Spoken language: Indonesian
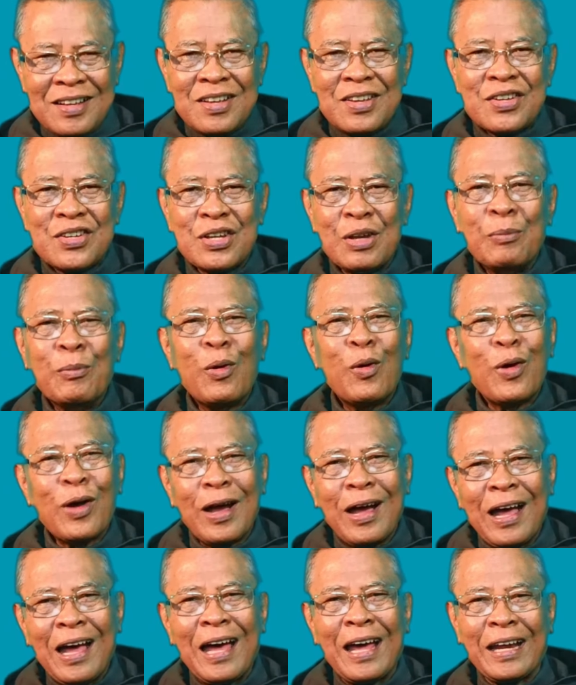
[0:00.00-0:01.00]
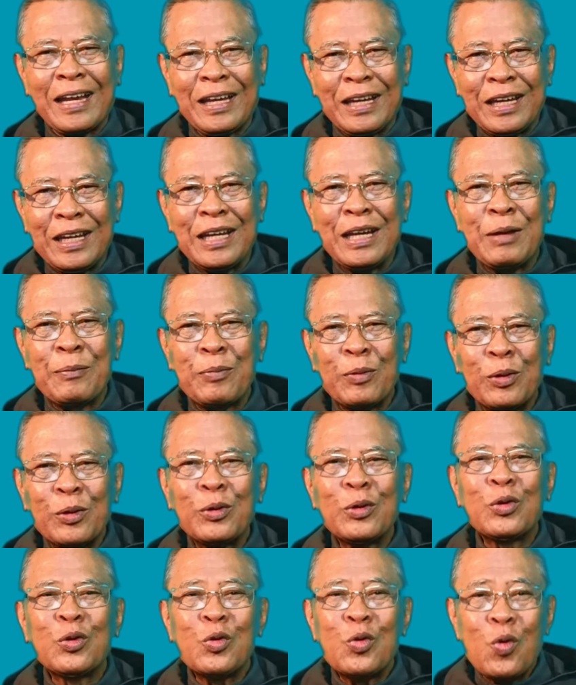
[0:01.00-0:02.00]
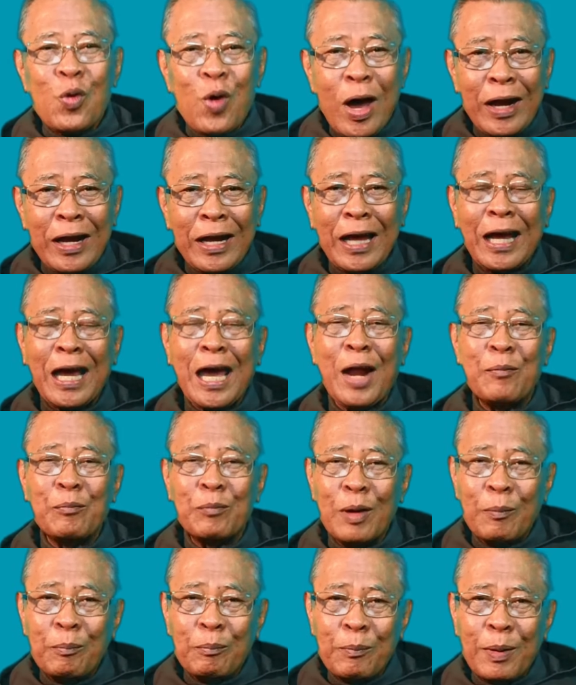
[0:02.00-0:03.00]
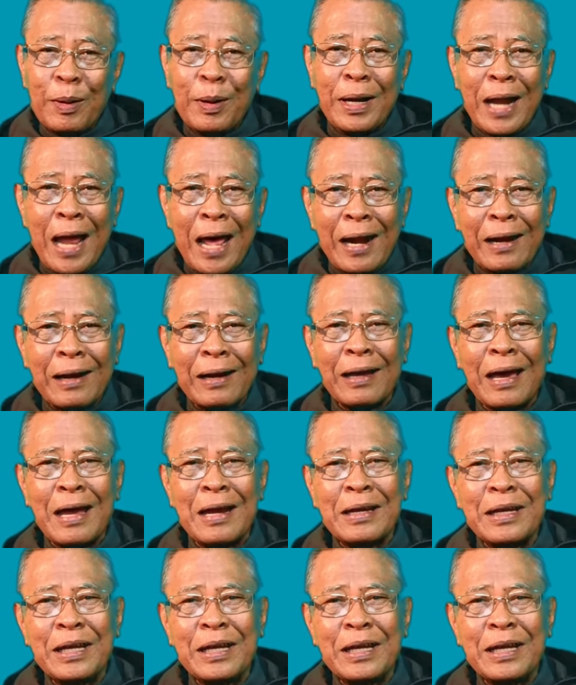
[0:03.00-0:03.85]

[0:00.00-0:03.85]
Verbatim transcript: Semoga hari ini pun Tuhan akan membenarkan